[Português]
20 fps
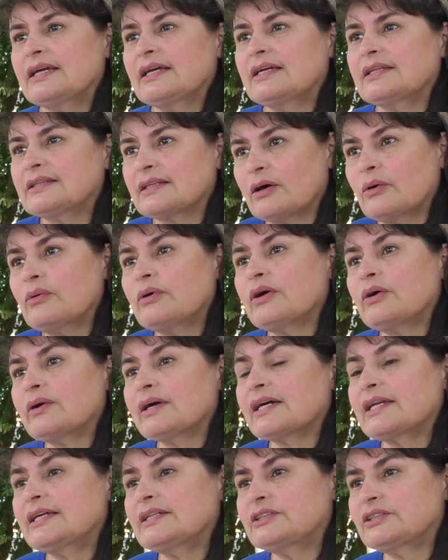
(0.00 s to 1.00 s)
Então eu
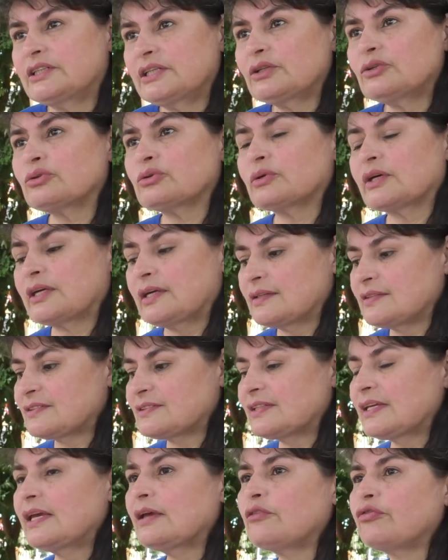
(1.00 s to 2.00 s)
acredito que
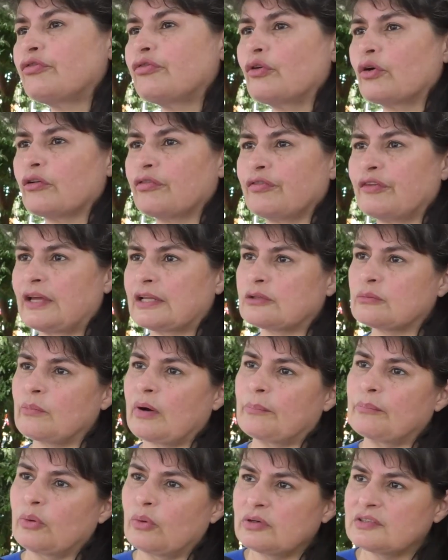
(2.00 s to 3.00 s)
se for feita
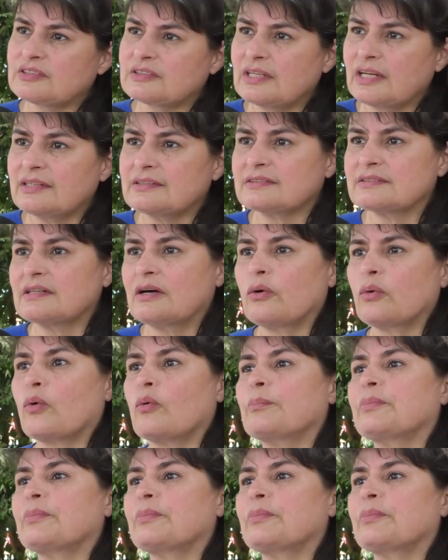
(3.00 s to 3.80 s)
uma boa seleção com